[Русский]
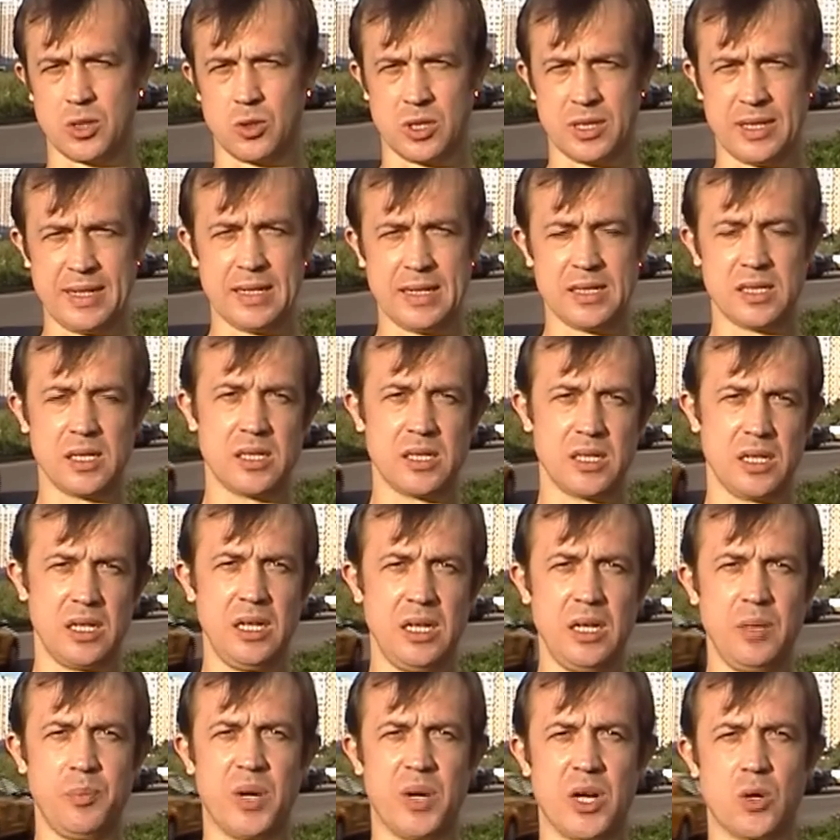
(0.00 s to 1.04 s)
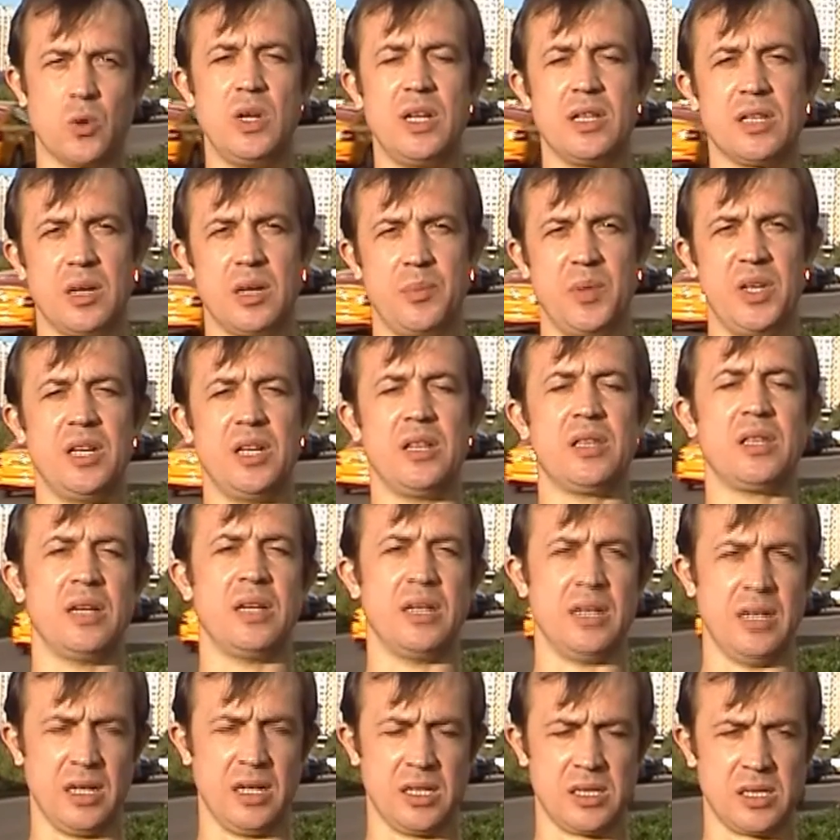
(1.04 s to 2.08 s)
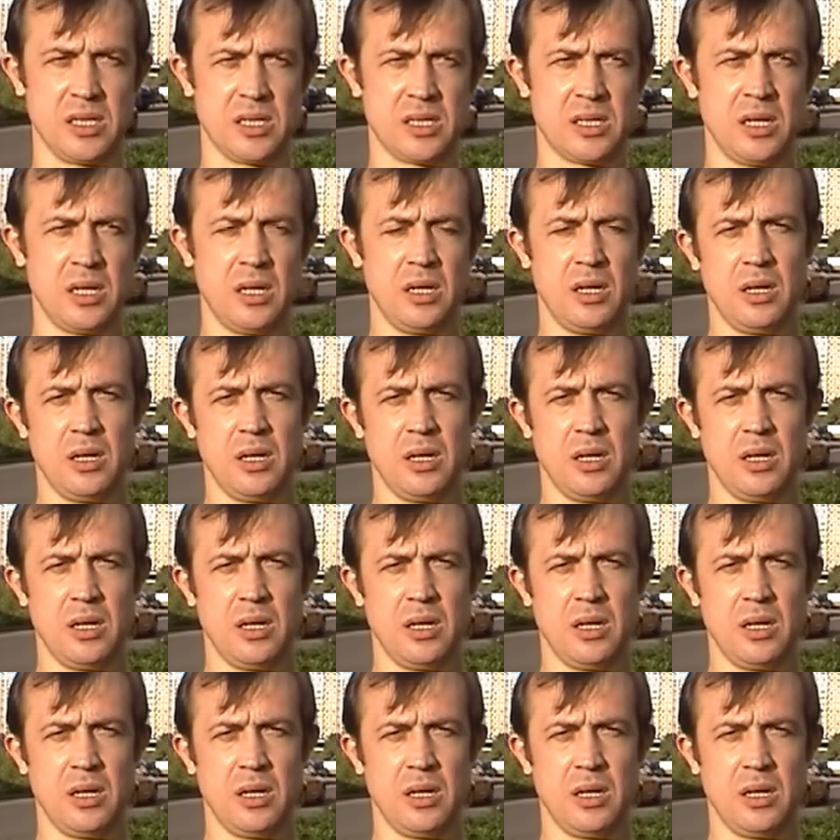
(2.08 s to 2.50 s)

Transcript: от Access и пароль от кабинета Access.